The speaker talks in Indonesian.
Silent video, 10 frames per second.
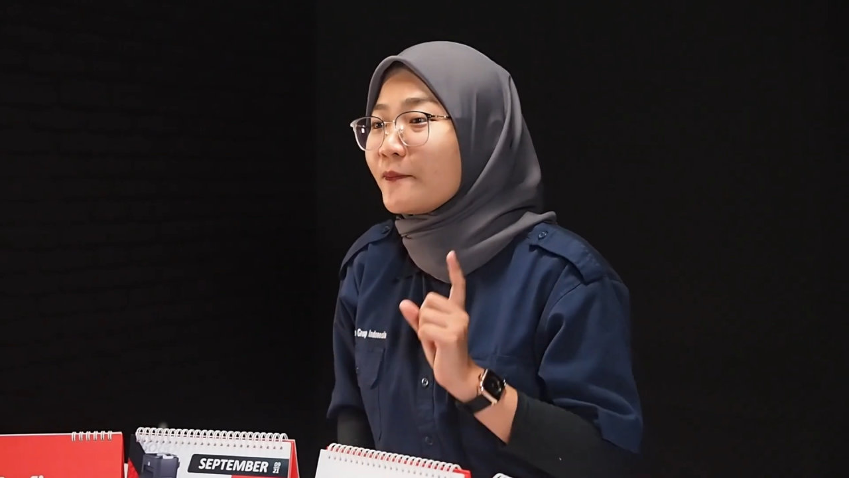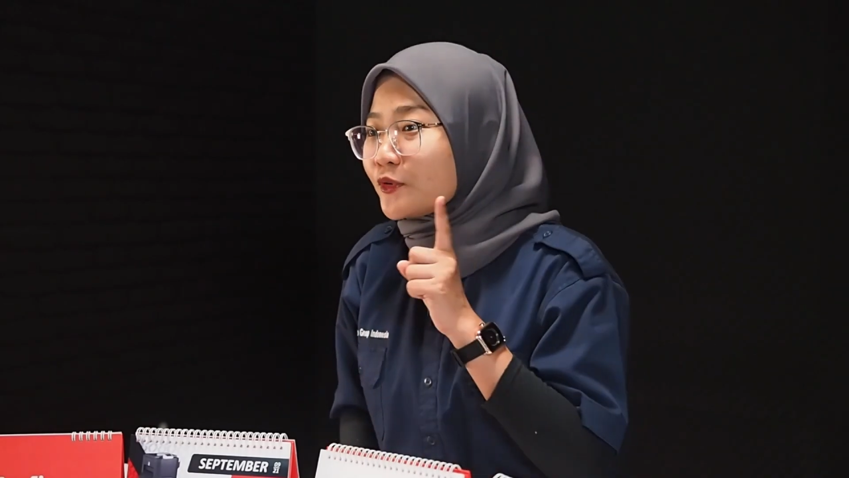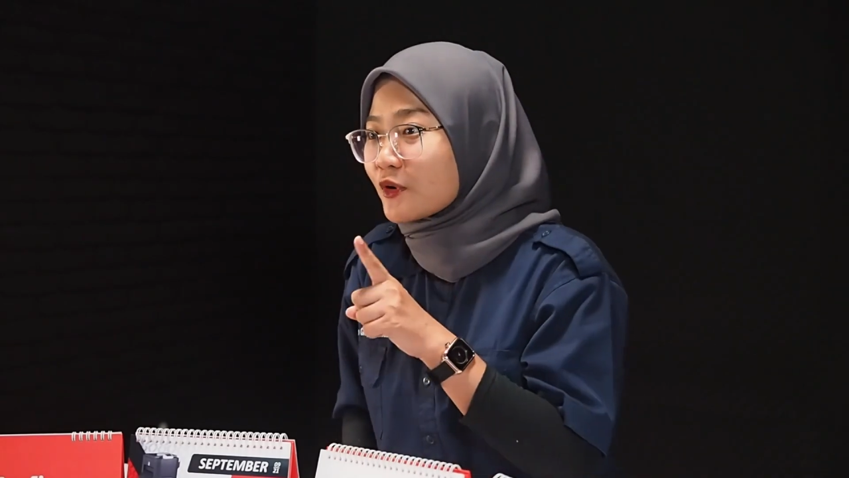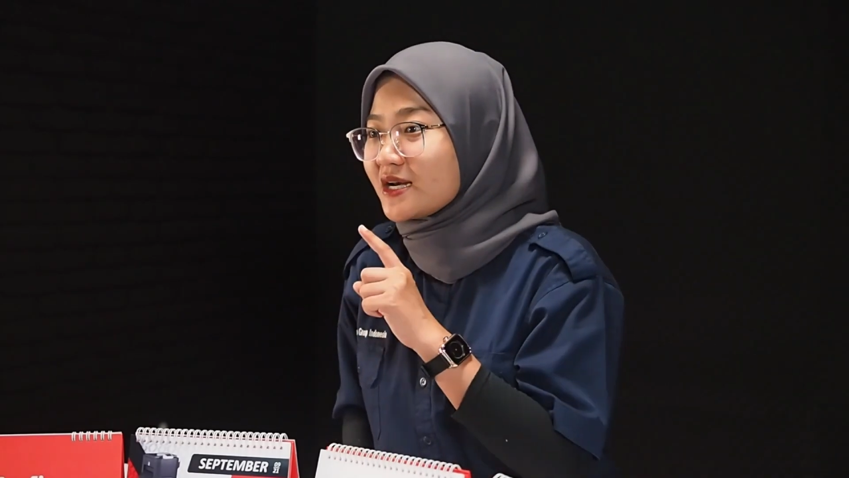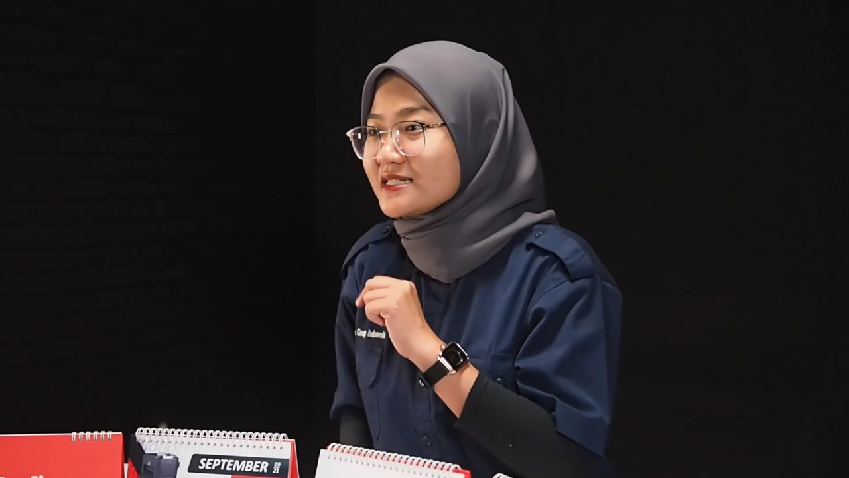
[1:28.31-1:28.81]

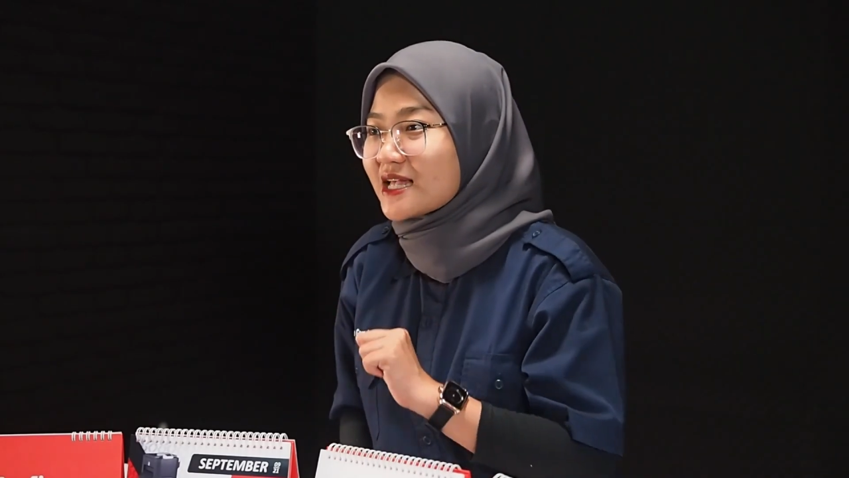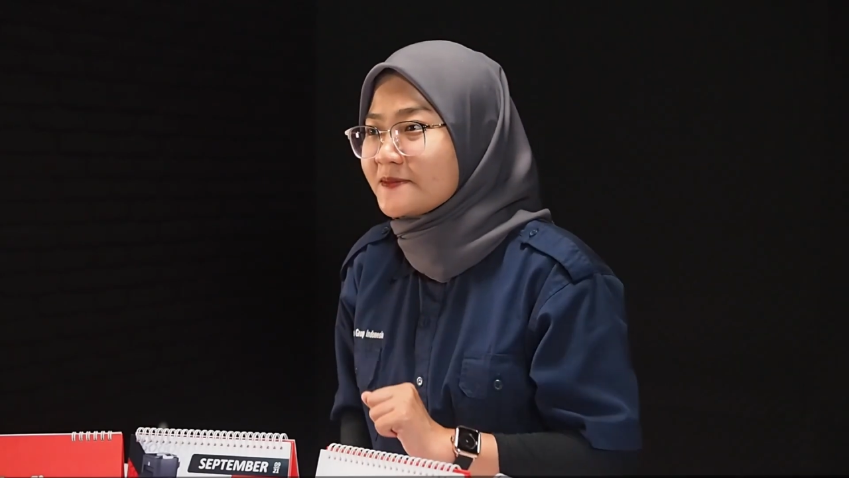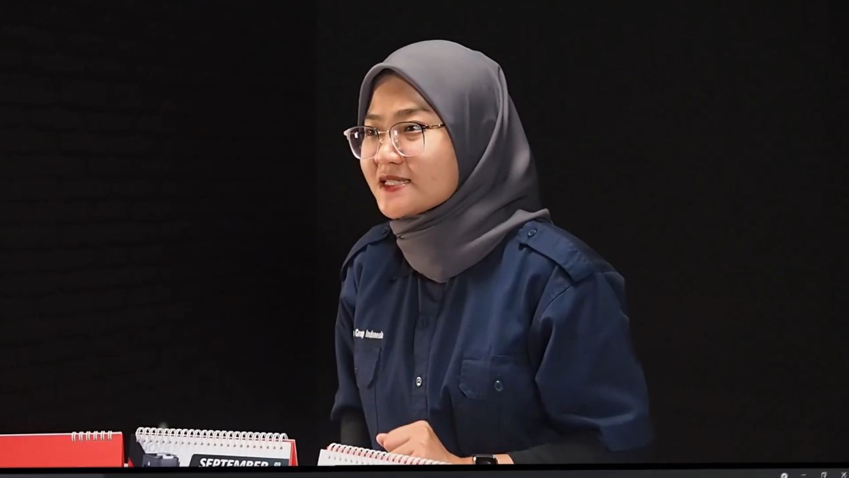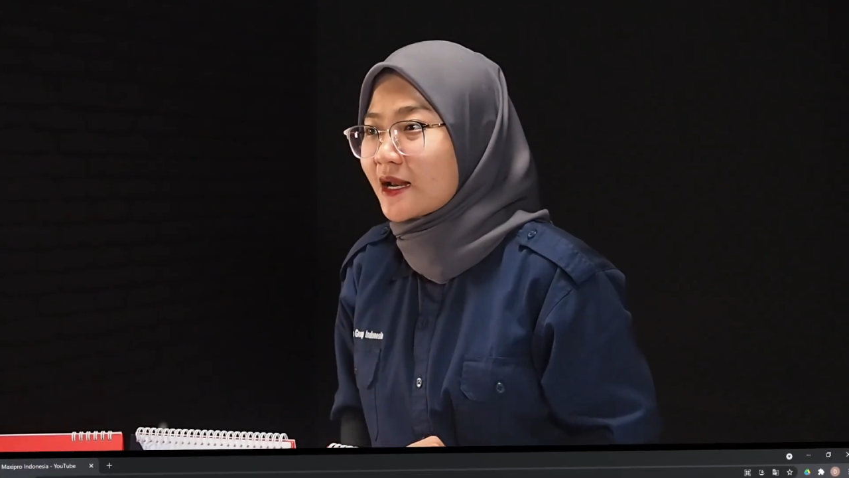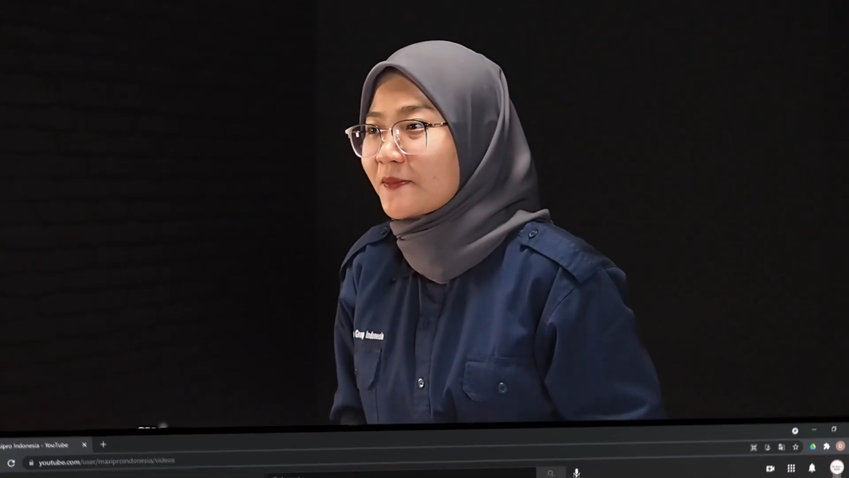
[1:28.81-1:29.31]
buruan di
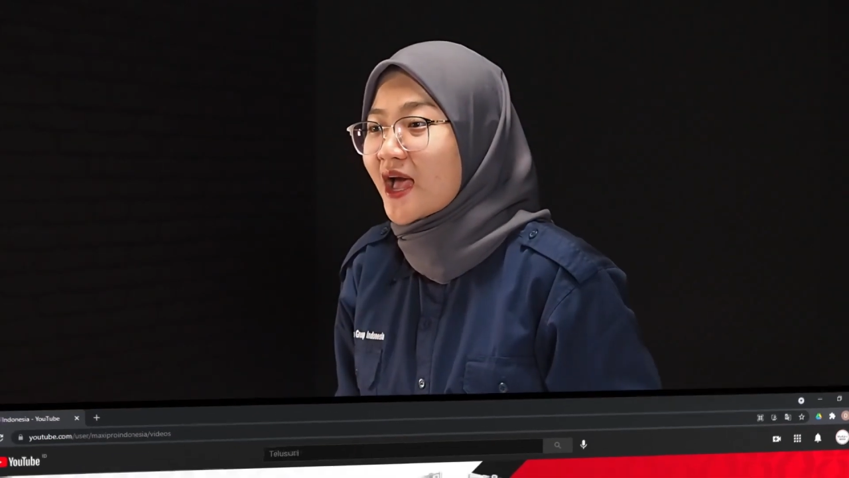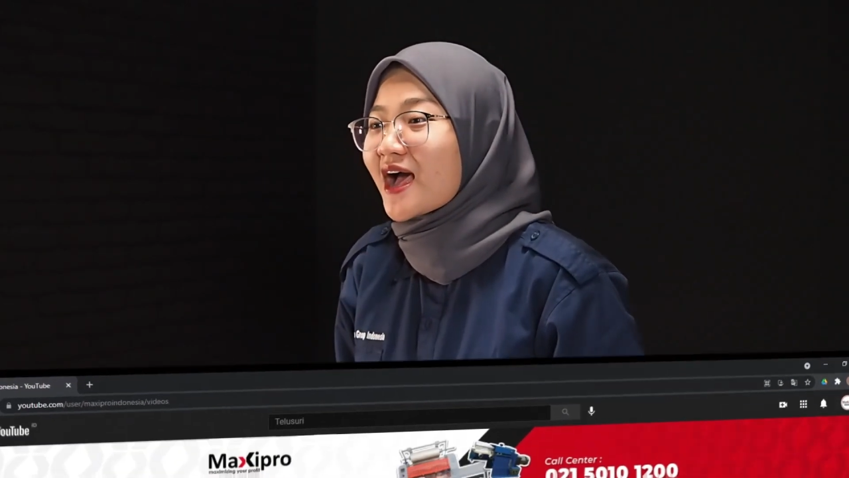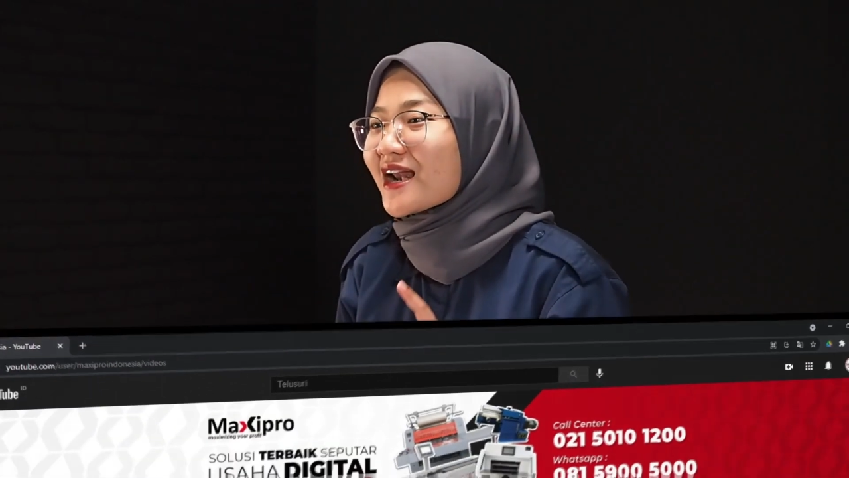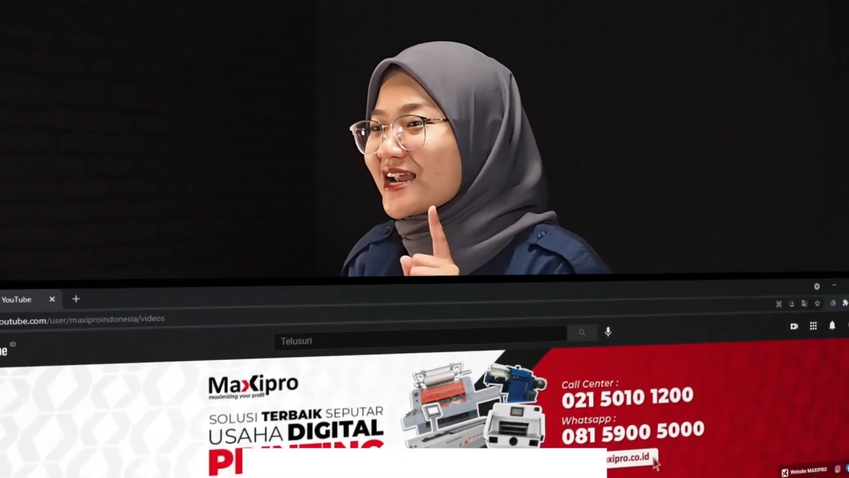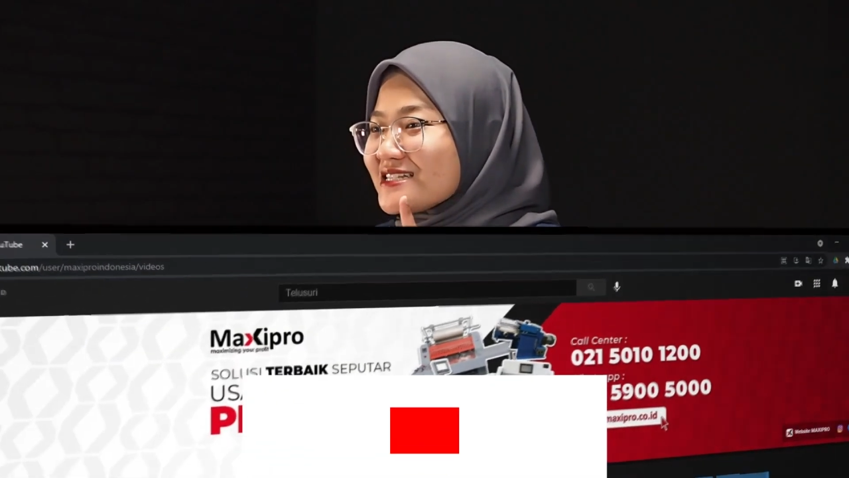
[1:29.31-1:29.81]
subscribe
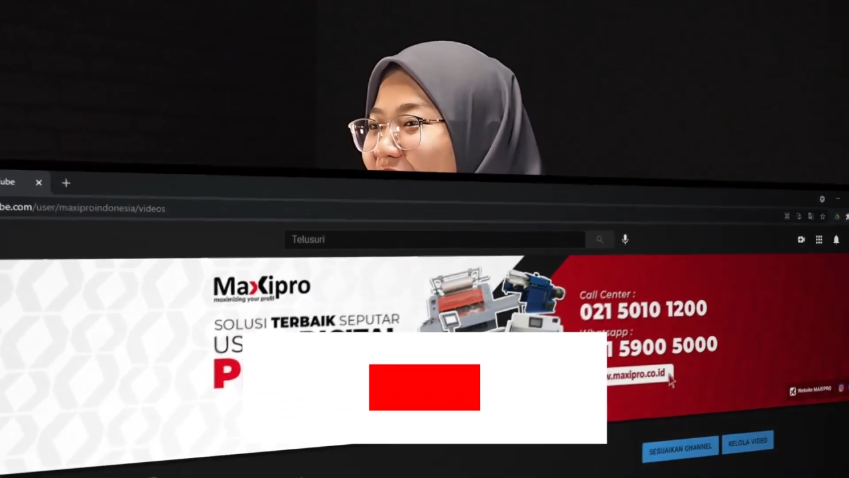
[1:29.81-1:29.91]
ya, karena